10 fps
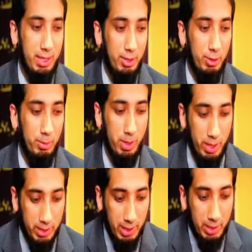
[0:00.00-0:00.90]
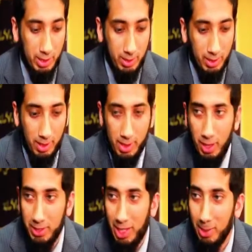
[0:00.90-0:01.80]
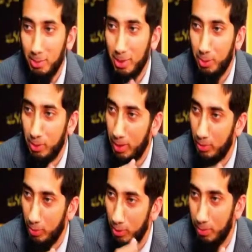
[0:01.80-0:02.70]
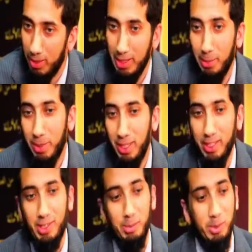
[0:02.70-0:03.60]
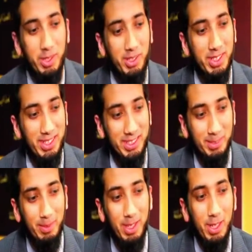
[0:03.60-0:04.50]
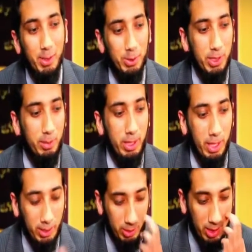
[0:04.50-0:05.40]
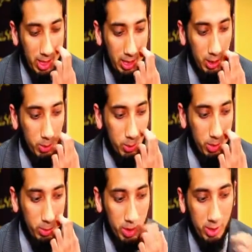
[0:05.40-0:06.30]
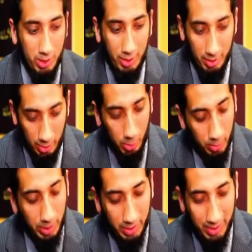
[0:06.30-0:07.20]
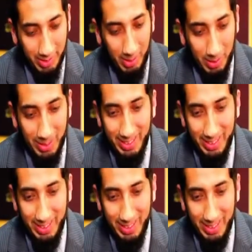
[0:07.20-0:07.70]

देने खुतबा और ऐसे ऐसे कागजात में और फिर मैंने वो खुतबा दिया पहला ऑन मटेरियलिज्म उसके बाद आकर आके लोगों ने मुझे तसली दी कोई बात नहीं कोई